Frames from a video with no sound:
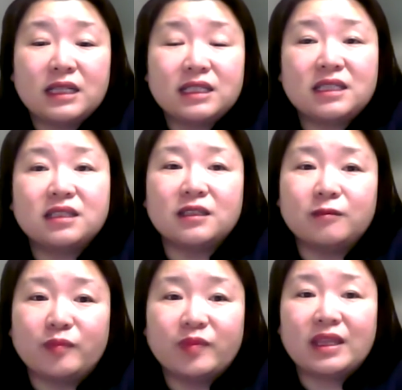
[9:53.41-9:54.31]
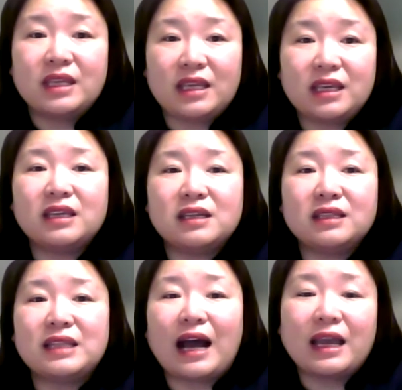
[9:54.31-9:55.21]
지금 이
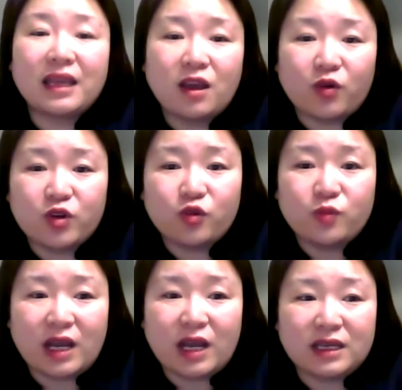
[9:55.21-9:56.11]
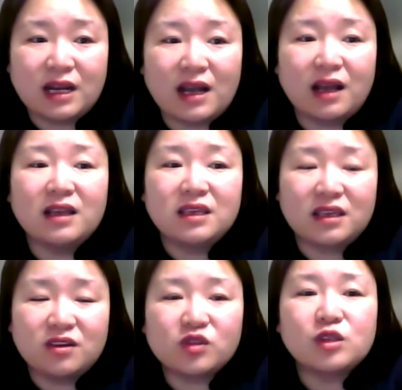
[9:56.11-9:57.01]
일은 나에게 어려움이 아니라
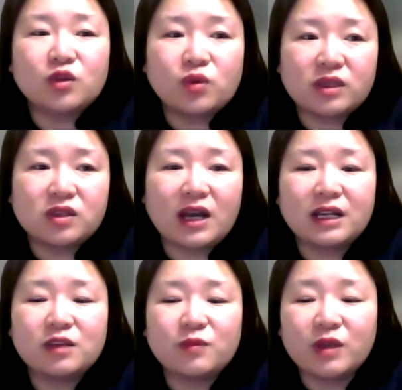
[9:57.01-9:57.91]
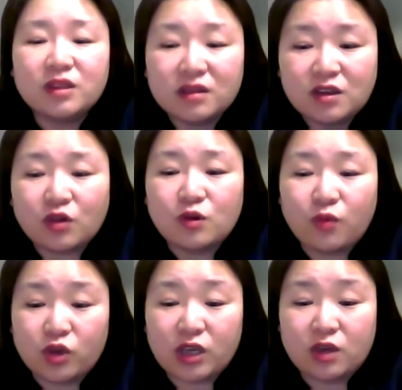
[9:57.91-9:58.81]
이것을 통해서 하나님의 능력을
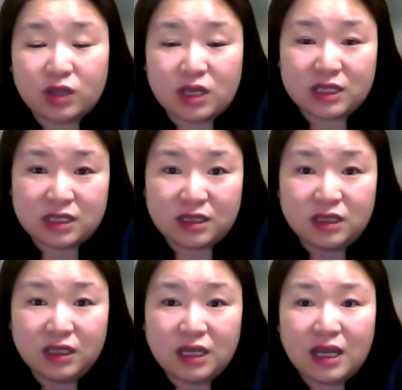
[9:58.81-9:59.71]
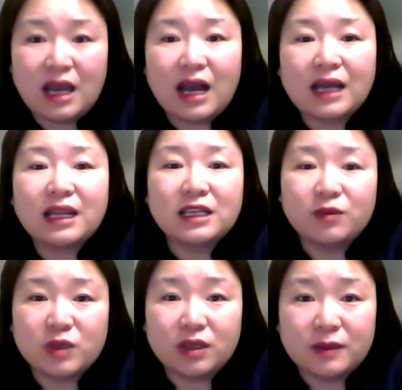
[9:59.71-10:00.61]
보이기 원하시는
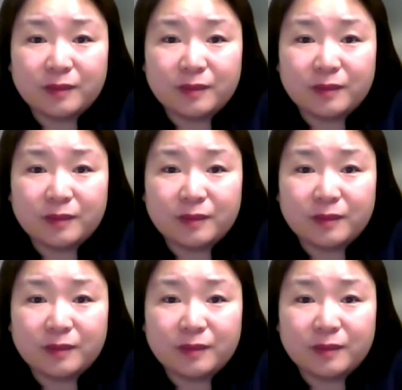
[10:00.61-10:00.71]
하나님의